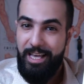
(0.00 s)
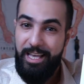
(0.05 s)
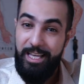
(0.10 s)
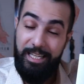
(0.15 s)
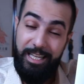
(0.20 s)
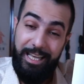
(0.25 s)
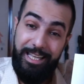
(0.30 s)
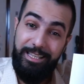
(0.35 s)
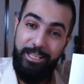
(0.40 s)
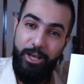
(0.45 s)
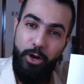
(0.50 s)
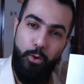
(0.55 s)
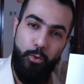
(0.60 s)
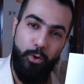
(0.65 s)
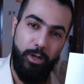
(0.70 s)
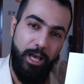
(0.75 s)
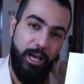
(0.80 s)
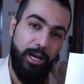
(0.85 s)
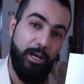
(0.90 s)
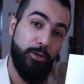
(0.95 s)
لأنه
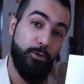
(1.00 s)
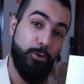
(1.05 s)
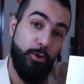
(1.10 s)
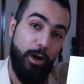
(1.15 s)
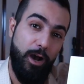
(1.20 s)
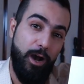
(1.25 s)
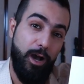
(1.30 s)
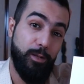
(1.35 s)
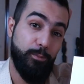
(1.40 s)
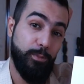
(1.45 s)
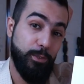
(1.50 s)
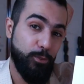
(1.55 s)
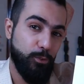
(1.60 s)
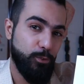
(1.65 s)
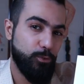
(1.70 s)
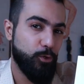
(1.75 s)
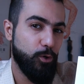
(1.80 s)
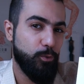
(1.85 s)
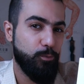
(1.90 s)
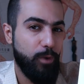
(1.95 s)
والحق يقال
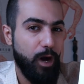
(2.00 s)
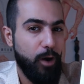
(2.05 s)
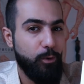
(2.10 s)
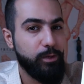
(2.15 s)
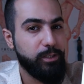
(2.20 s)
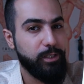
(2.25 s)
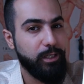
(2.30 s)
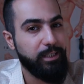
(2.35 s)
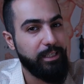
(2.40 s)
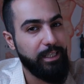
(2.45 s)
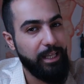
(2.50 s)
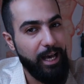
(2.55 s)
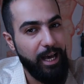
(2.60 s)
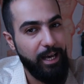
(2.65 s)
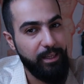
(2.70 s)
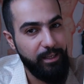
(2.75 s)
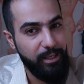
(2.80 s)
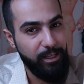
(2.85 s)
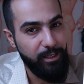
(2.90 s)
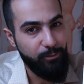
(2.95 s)
بدونكم ما وصلت
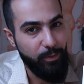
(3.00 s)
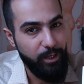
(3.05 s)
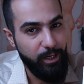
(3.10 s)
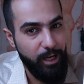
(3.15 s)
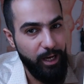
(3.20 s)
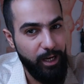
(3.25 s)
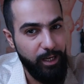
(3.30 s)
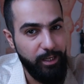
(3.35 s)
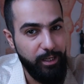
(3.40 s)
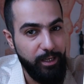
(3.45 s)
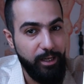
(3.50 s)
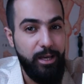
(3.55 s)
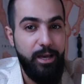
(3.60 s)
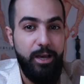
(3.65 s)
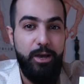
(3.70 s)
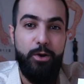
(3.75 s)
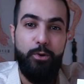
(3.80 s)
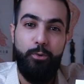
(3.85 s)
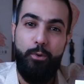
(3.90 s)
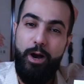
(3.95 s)
لهذه المرحلة
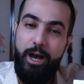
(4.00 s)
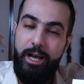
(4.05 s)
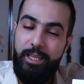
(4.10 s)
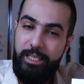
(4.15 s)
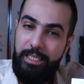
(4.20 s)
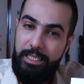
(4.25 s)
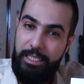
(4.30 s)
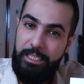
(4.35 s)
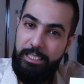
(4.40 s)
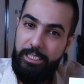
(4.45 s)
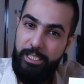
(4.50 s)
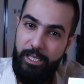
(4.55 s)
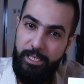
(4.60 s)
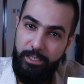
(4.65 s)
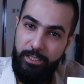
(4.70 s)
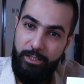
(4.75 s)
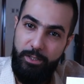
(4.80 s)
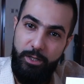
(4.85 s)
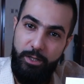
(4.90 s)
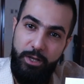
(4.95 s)
وهذا
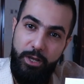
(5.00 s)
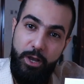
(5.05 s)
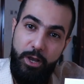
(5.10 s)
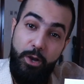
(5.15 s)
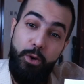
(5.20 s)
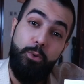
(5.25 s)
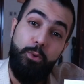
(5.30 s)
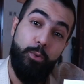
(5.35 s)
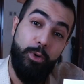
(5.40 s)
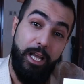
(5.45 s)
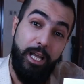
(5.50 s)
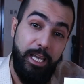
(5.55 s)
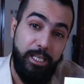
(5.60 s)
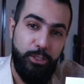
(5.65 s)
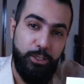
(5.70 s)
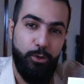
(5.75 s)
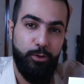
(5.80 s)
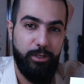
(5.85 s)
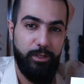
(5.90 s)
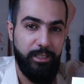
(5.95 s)
الإنجاز ولا
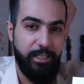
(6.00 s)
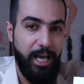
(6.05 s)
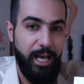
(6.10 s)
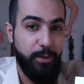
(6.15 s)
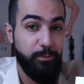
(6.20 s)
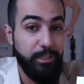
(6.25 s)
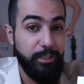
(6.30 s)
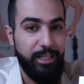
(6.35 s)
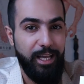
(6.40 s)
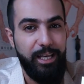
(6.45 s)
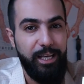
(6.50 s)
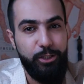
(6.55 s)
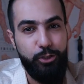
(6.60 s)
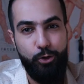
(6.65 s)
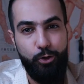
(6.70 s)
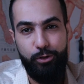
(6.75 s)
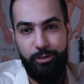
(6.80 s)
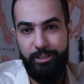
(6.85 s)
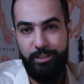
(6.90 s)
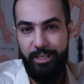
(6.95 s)
يشكر الله من لا
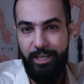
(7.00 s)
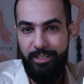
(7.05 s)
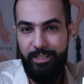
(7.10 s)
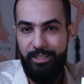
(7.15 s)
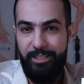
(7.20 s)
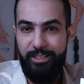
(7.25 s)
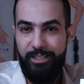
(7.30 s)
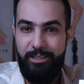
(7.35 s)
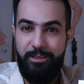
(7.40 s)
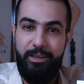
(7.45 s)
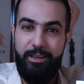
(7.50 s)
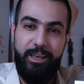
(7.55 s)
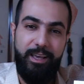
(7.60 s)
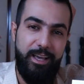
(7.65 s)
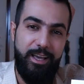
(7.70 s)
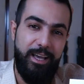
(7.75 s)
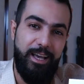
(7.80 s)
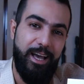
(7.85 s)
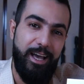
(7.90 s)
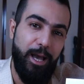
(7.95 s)
يشكر الناس
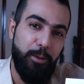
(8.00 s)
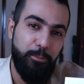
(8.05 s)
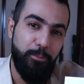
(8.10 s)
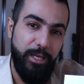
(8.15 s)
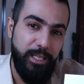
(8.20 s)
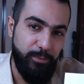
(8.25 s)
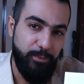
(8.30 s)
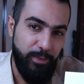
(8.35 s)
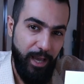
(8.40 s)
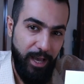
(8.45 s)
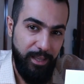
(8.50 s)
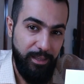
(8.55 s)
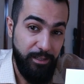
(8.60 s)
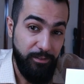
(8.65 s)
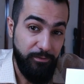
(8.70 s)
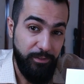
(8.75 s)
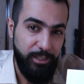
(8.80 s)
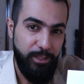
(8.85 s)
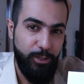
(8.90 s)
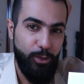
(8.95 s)
حبيت بهذا
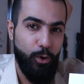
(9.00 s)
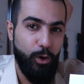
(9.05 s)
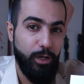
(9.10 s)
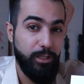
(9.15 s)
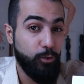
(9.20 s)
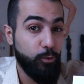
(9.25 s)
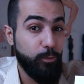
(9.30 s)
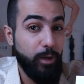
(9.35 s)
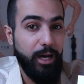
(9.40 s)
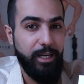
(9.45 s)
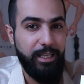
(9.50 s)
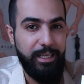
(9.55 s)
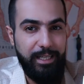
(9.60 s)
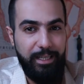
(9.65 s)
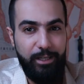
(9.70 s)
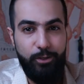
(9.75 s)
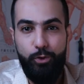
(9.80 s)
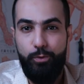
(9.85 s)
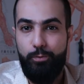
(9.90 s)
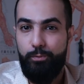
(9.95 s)
الفيديو أن أبارك
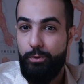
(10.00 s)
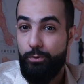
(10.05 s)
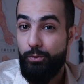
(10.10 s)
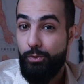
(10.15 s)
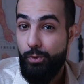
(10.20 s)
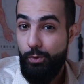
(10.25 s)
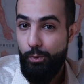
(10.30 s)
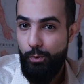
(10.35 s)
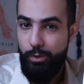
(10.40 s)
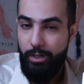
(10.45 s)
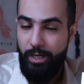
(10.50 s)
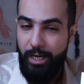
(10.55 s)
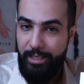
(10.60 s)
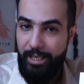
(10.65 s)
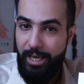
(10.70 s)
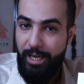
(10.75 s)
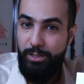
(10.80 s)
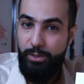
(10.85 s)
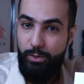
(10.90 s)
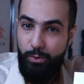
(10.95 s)
لكم بوصول
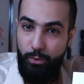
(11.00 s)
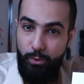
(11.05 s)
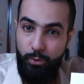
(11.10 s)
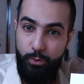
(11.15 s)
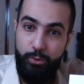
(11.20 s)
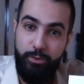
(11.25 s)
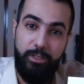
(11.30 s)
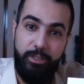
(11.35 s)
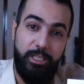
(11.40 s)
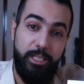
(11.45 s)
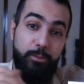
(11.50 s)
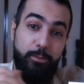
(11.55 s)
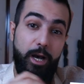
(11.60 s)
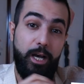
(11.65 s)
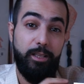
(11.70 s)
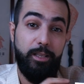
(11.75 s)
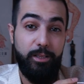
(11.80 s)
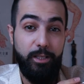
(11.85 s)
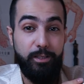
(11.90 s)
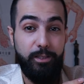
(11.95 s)
قناة سكون
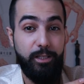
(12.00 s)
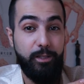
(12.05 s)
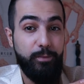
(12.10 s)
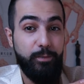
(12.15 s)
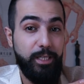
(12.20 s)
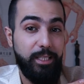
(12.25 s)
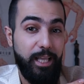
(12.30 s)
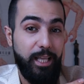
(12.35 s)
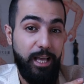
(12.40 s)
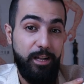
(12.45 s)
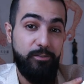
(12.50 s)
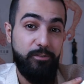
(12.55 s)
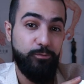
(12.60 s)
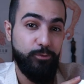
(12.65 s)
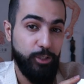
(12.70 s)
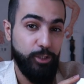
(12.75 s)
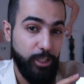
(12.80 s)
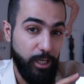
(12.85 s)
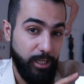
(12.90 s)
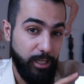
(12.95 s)
لمحطة المئة ألف
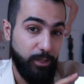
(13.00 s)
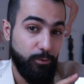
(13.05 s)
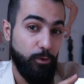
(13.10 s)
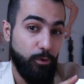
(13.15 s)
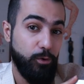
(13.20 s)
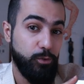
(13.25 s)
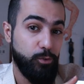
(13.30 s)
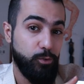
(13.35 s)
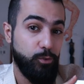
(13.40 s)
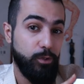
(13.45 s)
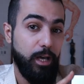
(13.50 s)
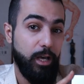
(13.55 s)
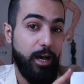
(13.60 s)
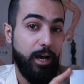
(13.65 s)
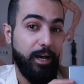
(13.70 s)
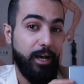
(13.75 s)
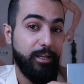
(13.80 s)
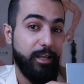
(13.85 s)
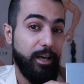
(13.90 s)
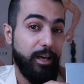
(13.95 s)
مشترك وحصولها
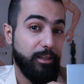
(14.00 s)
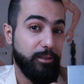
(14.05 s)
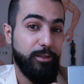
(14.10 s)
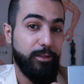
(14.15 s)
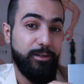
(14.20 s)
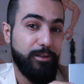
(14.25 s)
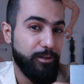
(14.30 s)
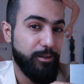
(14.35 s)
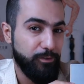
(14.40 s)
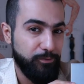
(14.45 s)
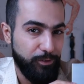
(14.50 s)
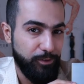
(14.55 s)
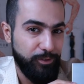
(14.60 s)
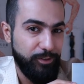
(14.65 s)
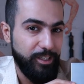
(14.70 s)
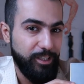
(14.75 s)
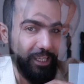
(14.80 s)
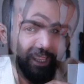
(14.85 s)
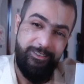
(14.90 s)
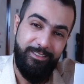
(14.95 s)
على الدرع
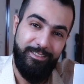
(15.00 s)
الفضي